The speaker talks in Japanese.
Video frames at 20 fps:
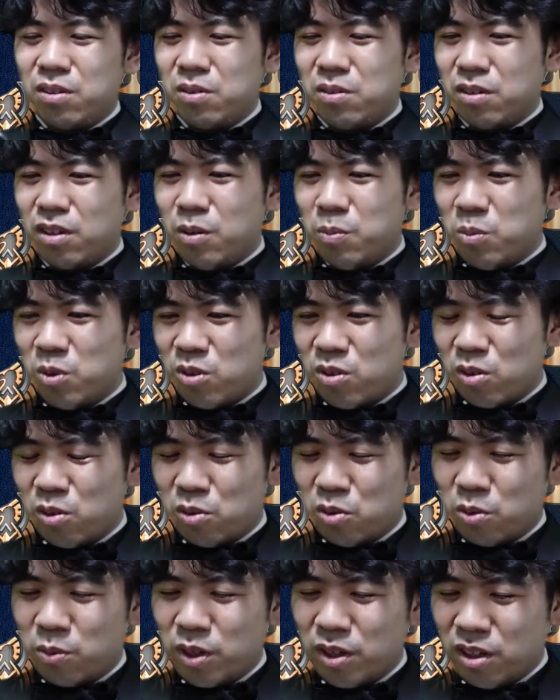何も強い
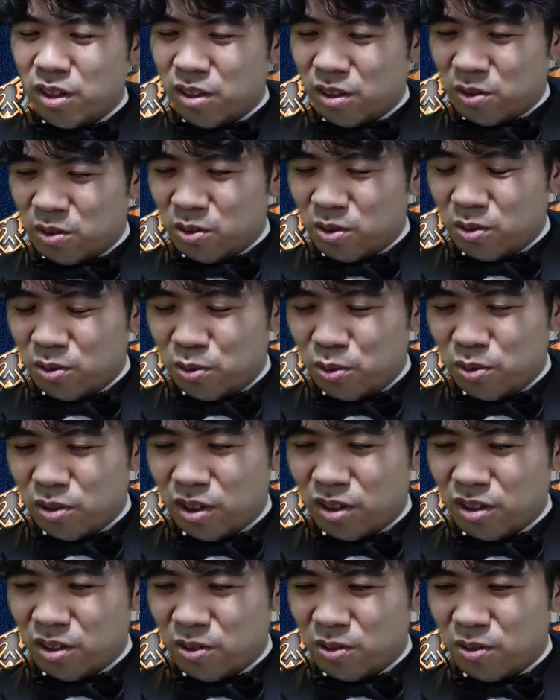と思わないんだけど、どう
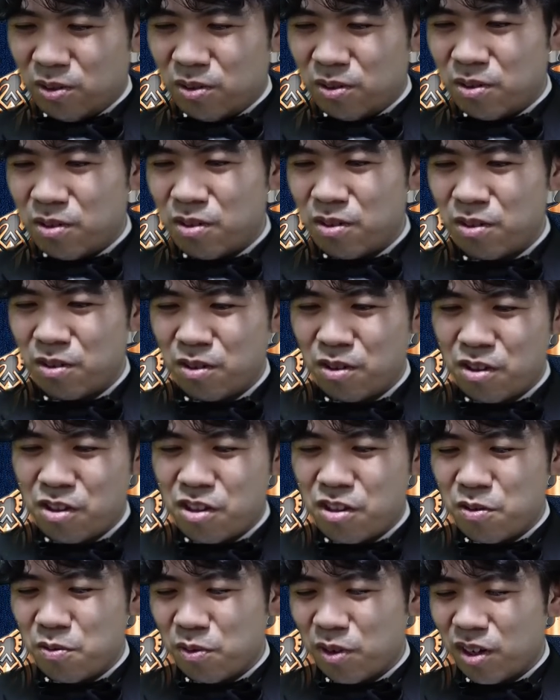なんだろう。
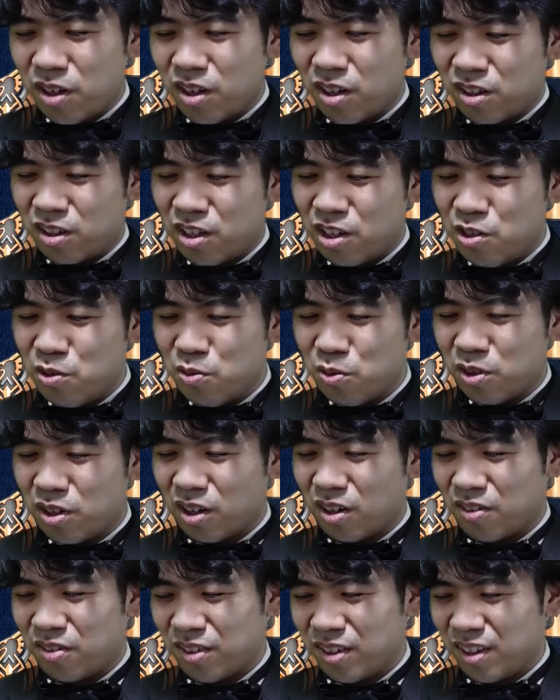新マレアって言うか
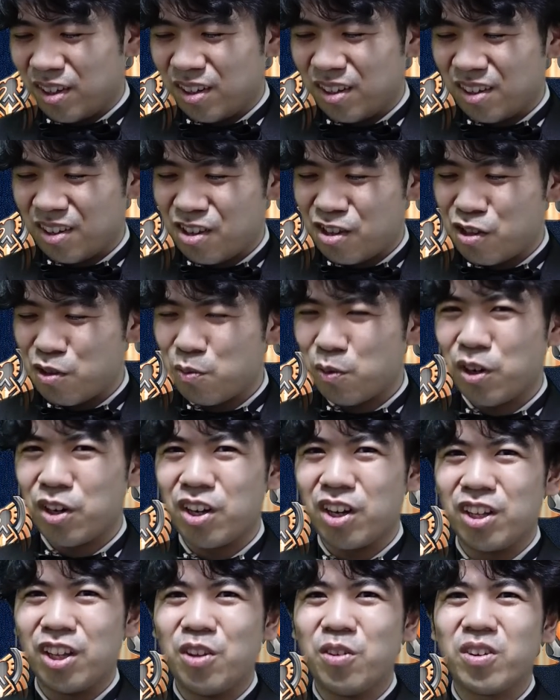らさ新
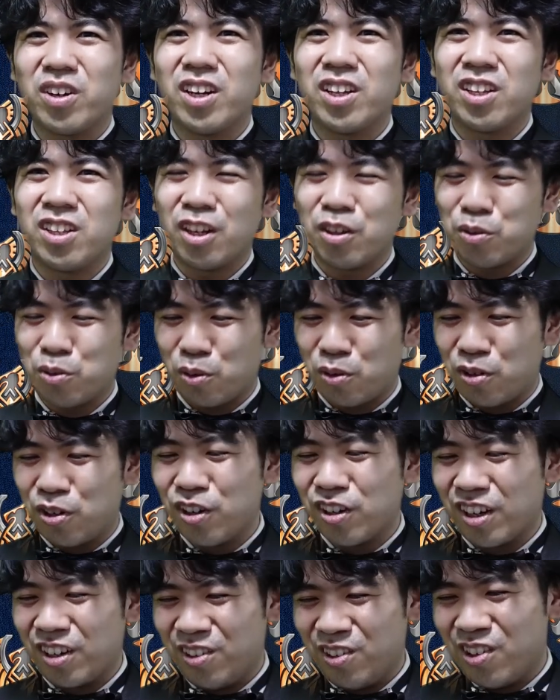マレアなのかで納得す
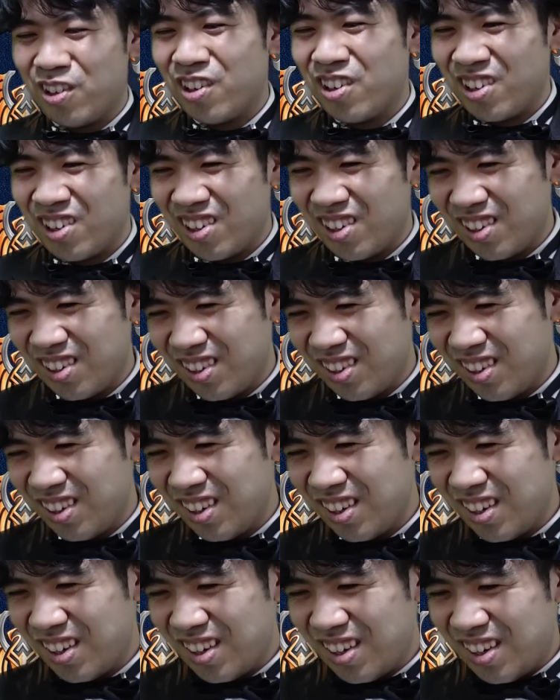るけど
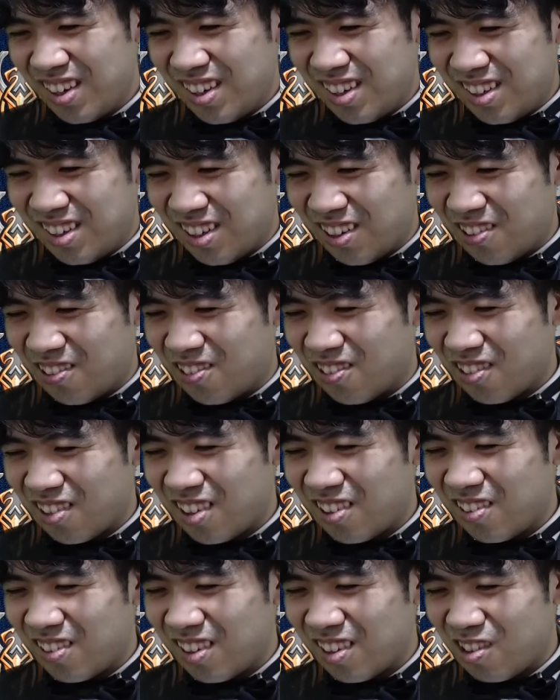いやこ
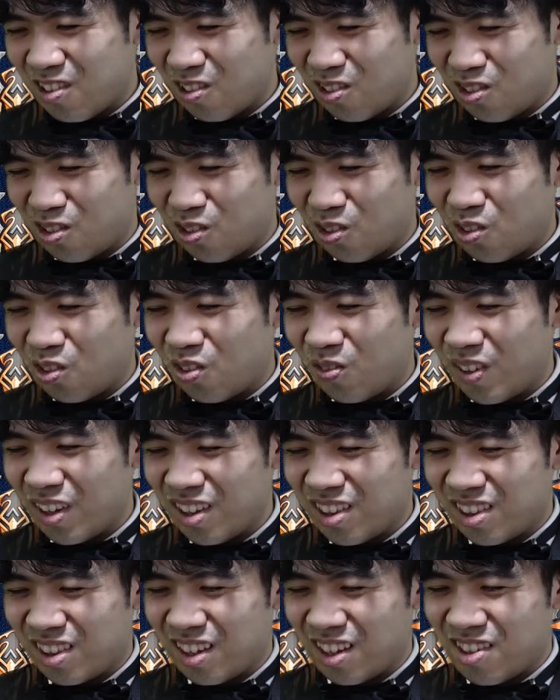れはちょっと困っ
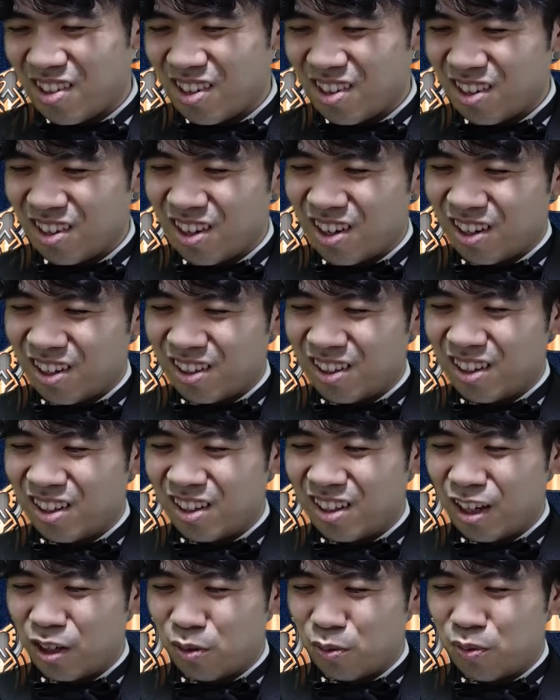たちゃんじゃないかな。
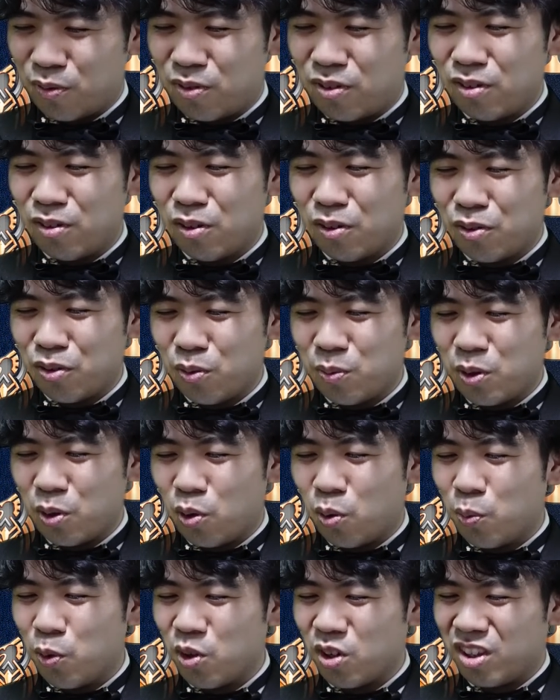であと普通の装備
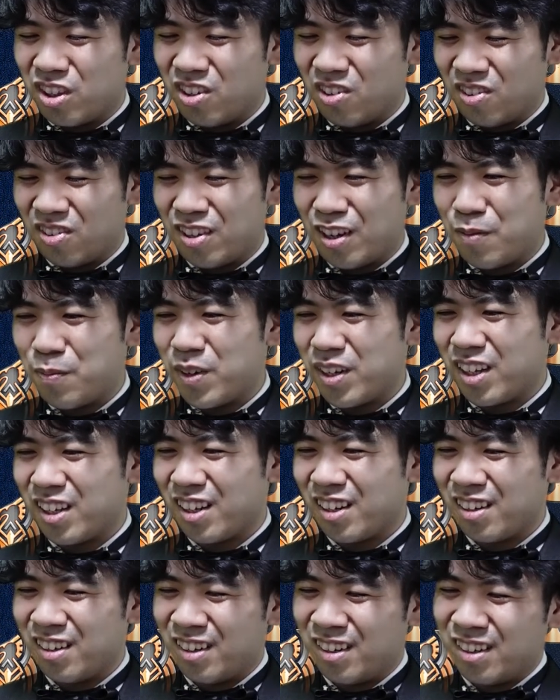重いっていう3マナ
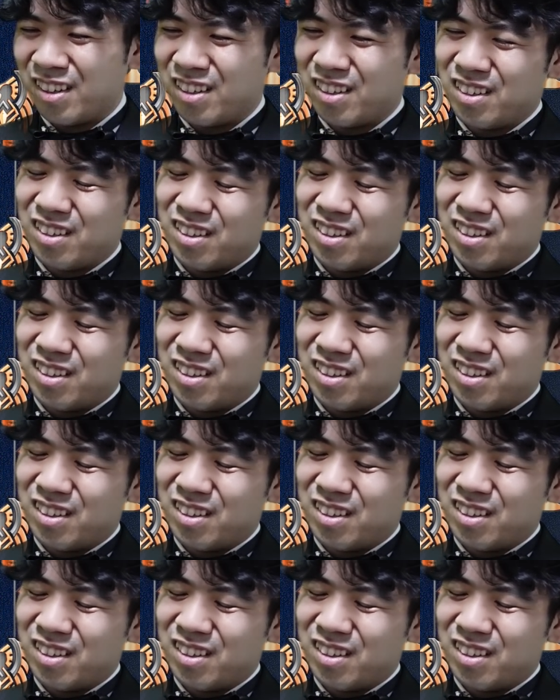だから。